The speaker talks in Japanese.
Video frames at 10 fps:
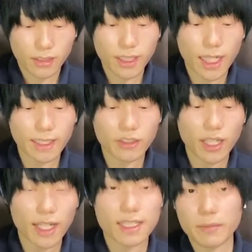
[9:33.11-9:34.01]
で相手
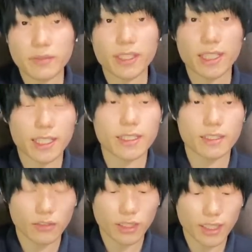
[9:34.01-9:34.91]
の速さバフが切れて
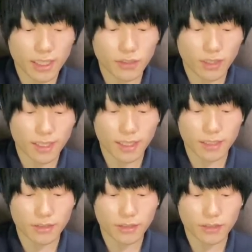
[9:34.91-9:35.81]
るときはシノが
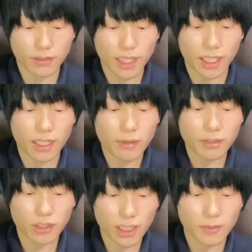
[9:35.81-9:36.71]
先に来るので、
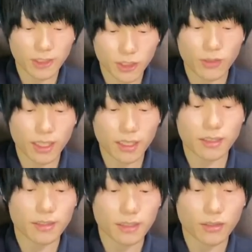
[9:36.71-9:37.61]
まあ、それはもうしょうがない
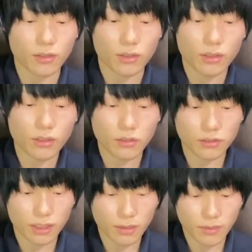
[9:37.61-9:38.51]
んですけど、こ
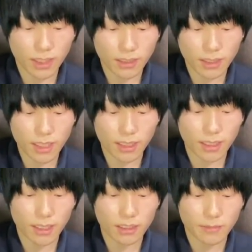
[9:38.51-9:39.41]
う打ってもらって
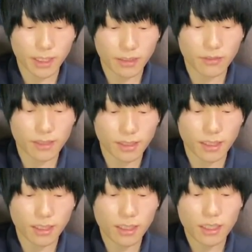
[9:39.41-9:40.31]
ダイダルバレットです
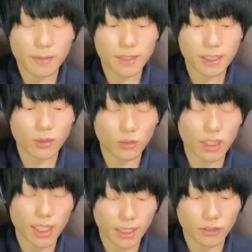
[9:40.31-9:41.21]
ね。別にこ
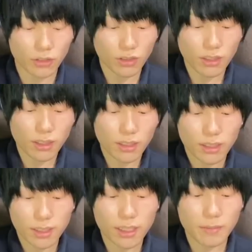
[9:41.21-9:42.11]
の間の
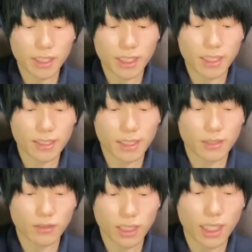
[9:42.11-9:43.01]
火ダメに関しては
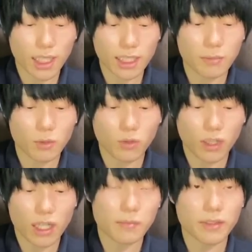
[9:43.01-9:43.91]
そんなに相手も攻
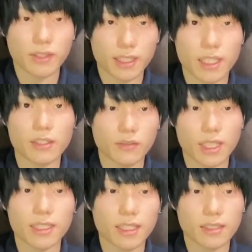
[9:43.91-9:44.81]
撃バフがないの
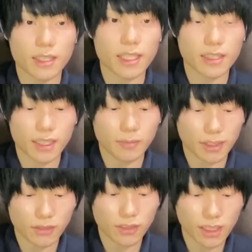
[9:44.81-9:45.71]
で痛くないんで、
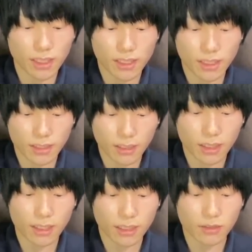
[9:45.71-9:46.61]
まあ、そんなに気にしなくて
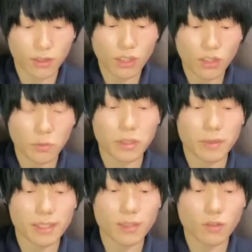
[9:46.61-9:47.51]
いいかなと思い
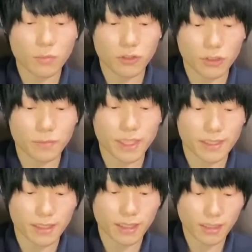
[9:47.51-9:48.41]
ます。でここもループですね。